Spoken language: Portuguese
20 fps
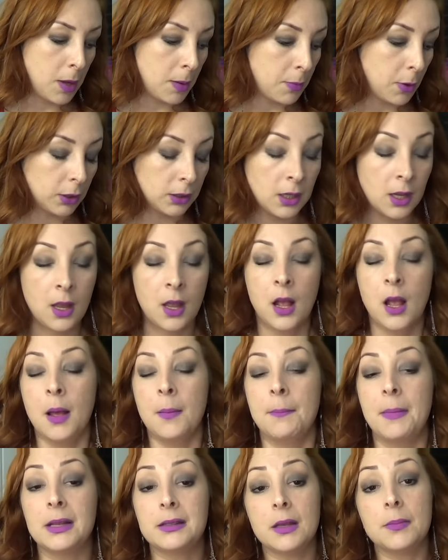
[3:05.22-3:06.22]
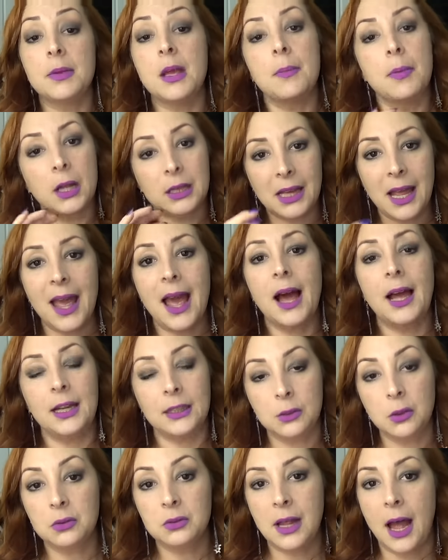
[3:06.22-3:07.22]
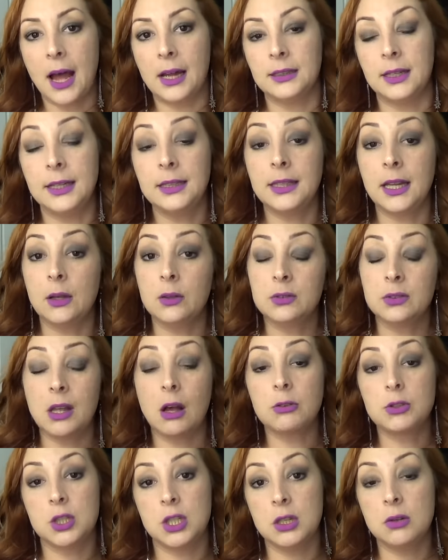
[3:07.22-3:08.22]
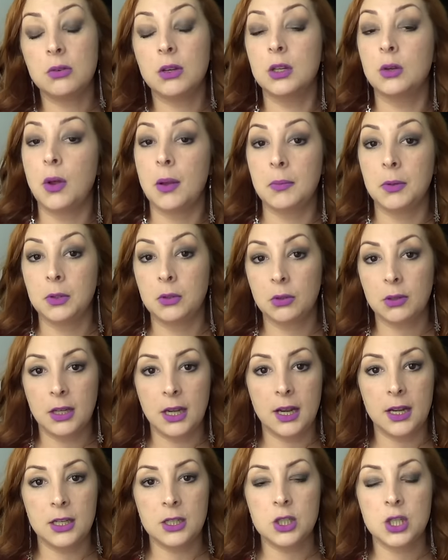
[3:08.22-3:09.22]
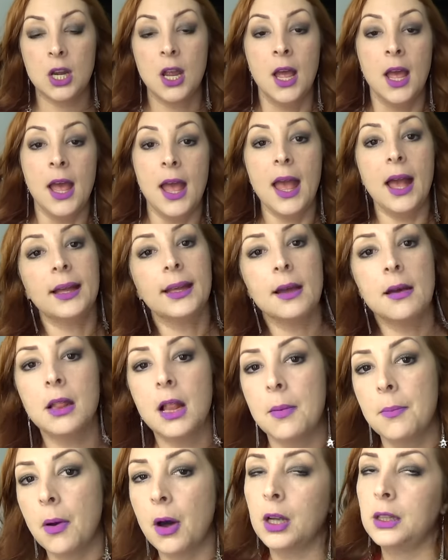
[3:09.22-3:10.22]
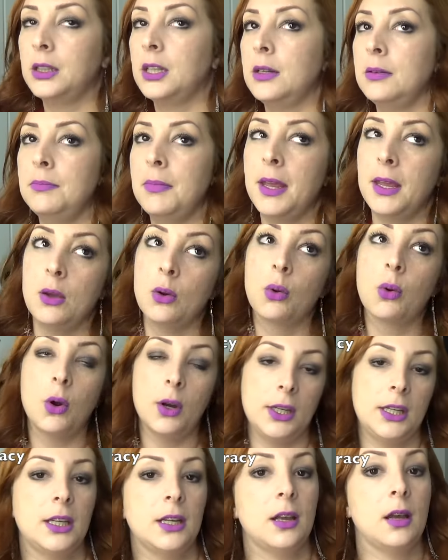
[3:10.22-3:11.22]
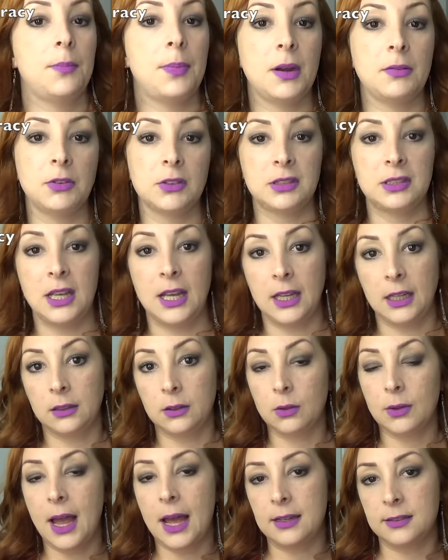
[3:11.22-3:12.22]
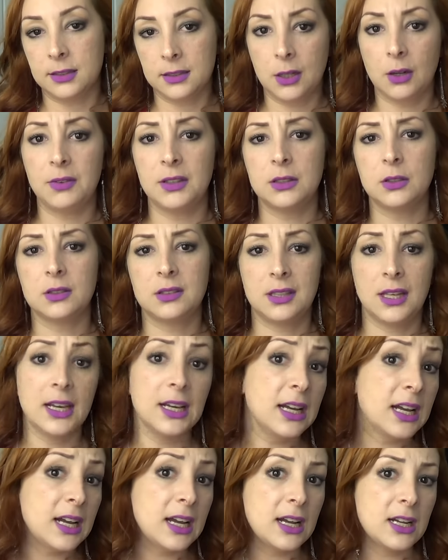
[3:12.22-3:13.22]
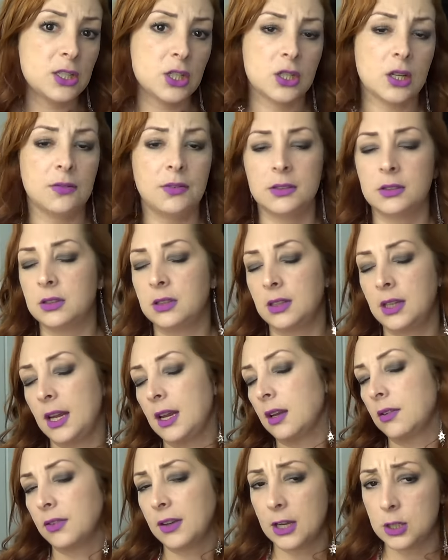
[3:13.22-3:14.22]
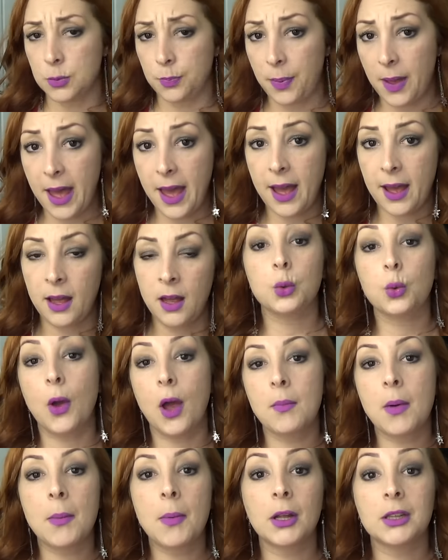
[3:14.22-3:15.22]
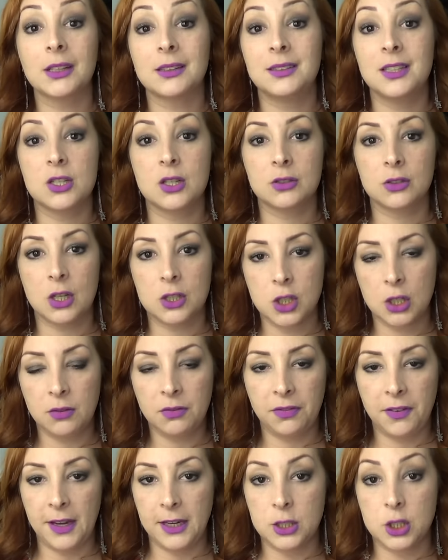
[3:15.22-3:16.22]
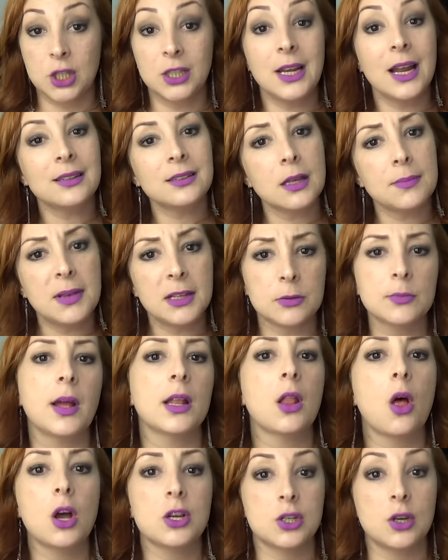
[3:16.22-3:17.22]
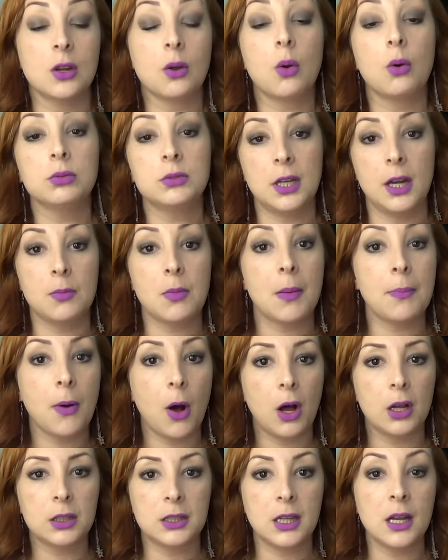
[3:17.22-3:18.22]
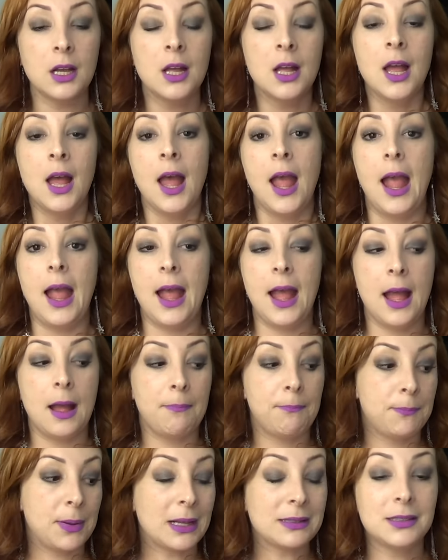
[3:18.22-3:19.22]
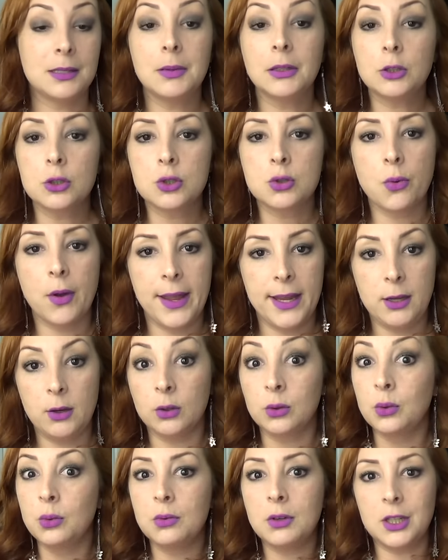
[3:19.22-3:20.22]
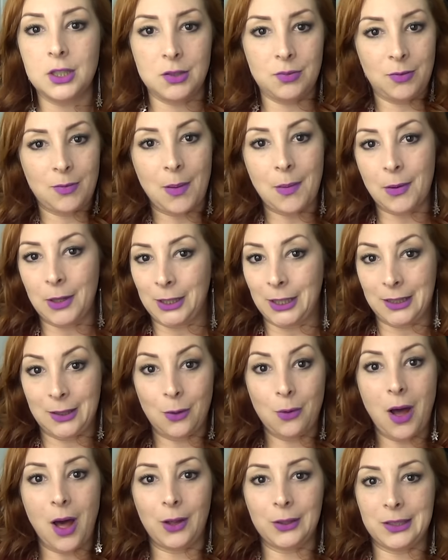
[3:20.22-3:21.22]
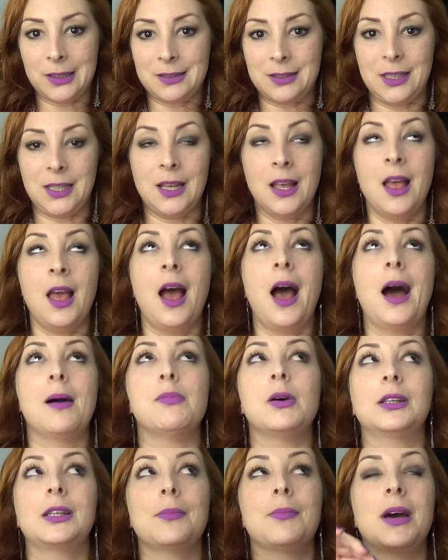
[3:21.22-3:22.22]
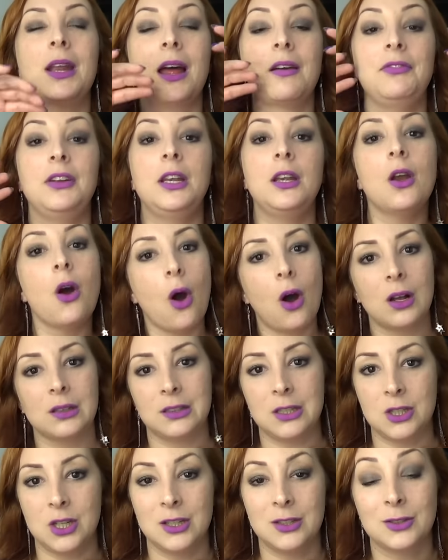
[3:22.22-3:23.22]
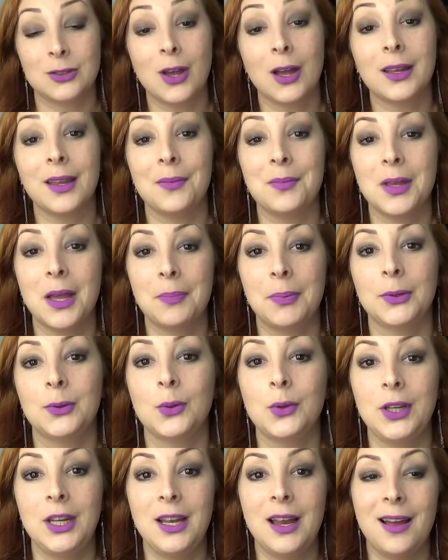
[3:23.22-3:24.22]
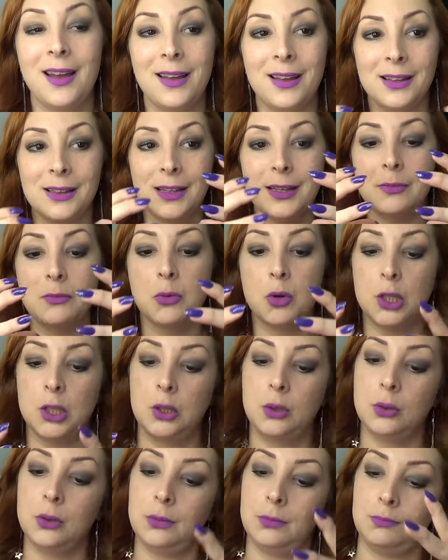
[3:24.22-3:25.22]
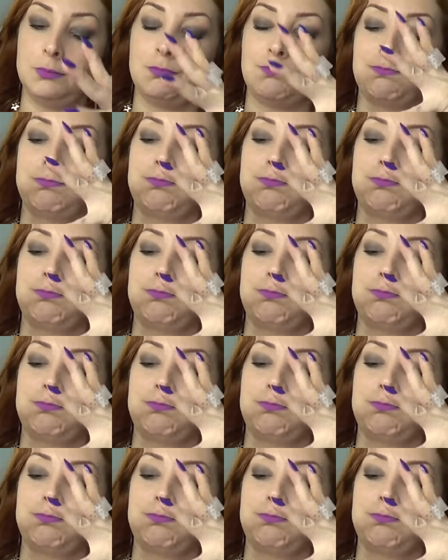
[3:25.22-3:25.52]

minha bota. Mas a minha bota é arredondada e tem um saltinho que não é muito grande. É aquela bota meio coringa pra você ir em lugares que talvez você ande, talvez você tenha que ficar de pé. Não é uma bota que seja só de enfeite. E nessa mesma loja eu encontrei uma bota é, pra cima do joelho. Eu nunca tive uma bota tão alta assim. A bota é maravilhosa, gente. Só que a minha panturrilha, ela é muito